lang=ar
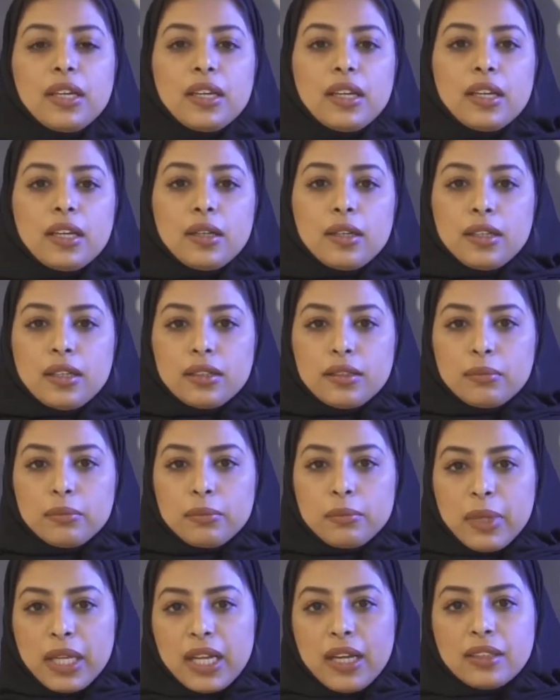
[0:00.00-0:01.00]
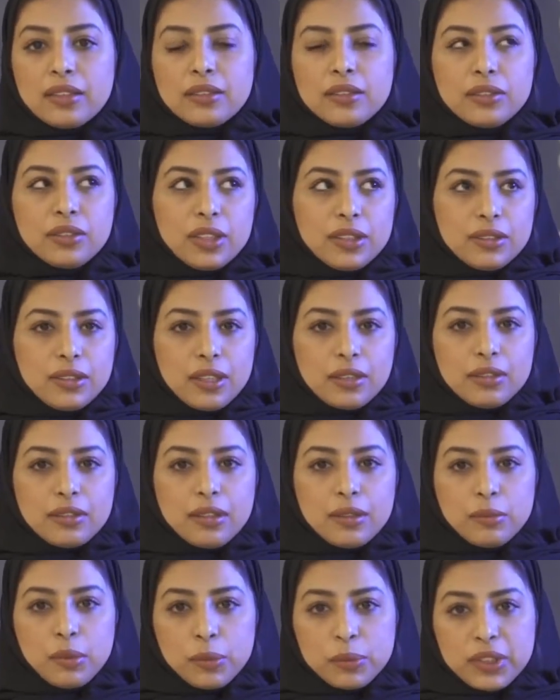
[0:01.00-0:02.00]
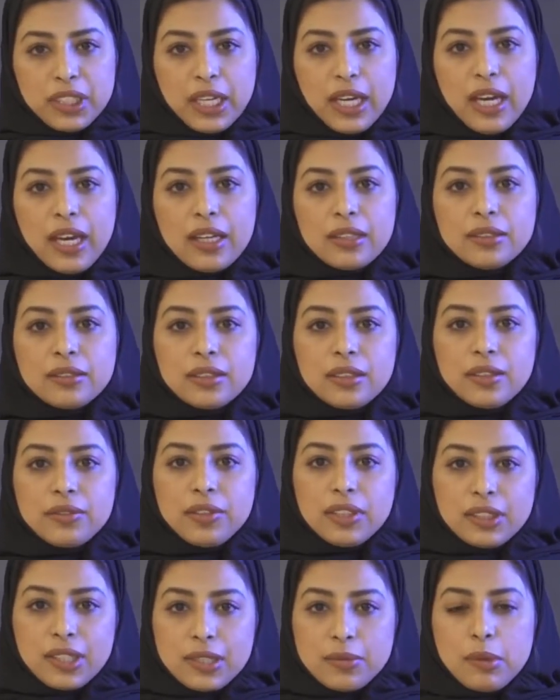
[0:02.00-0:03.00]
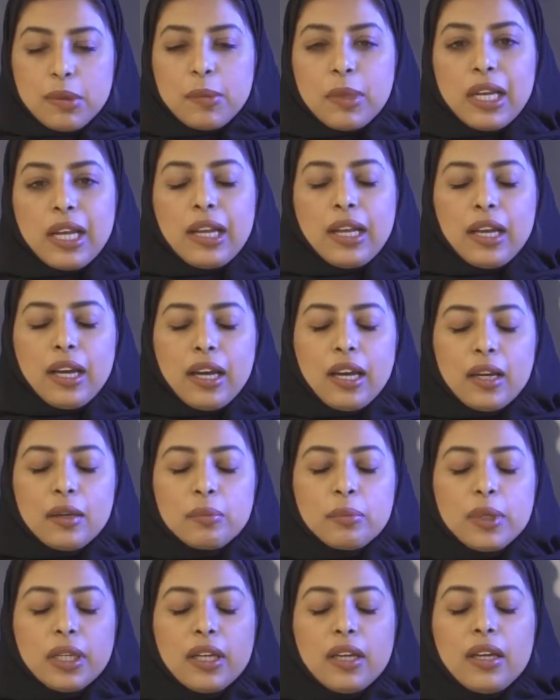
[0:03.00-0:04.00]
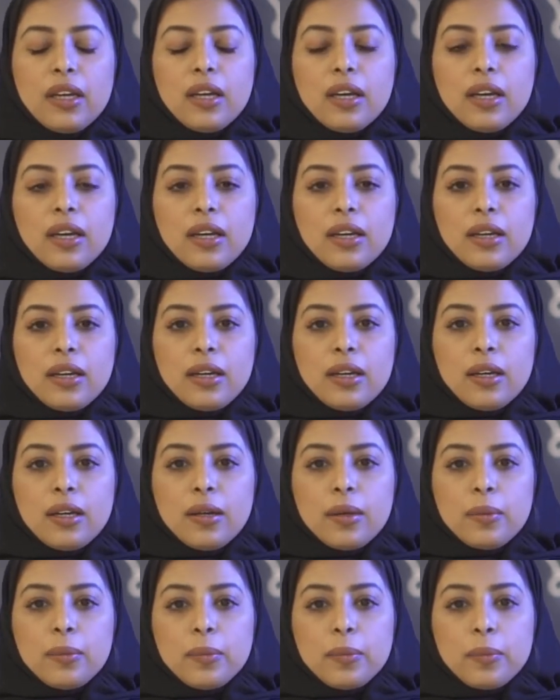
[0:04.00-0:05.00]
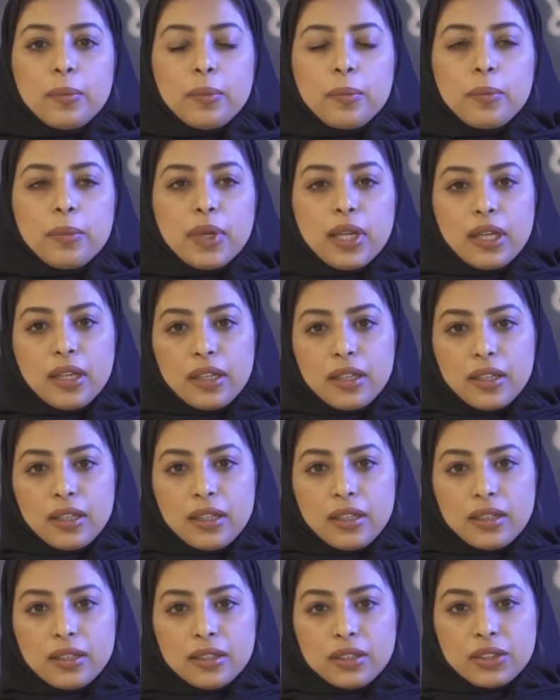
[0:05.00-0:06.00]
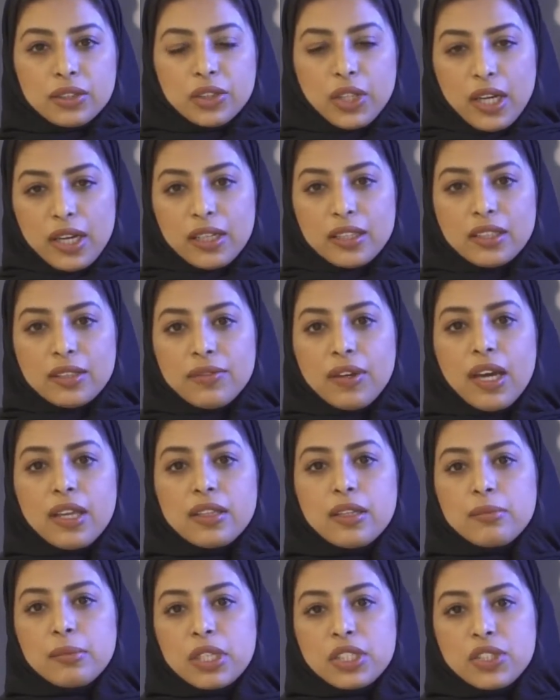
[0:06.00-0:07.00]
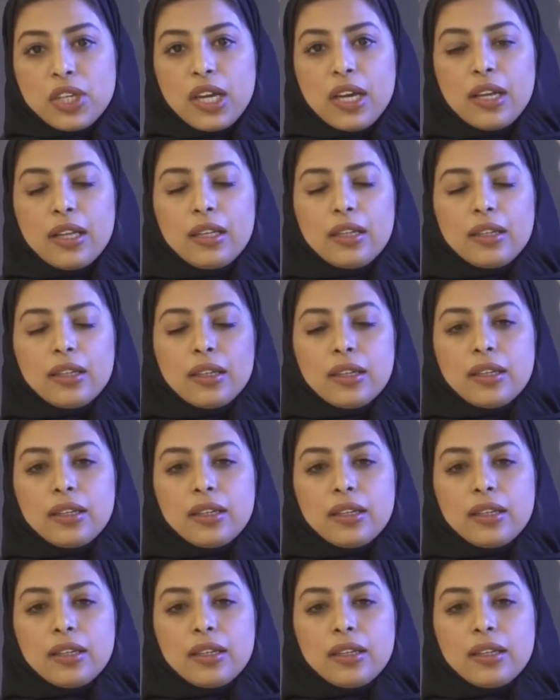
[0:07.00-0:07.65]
آه، بنات جدا مبدعات في تصميم الألعاب آه، شاركنا في هذا المجال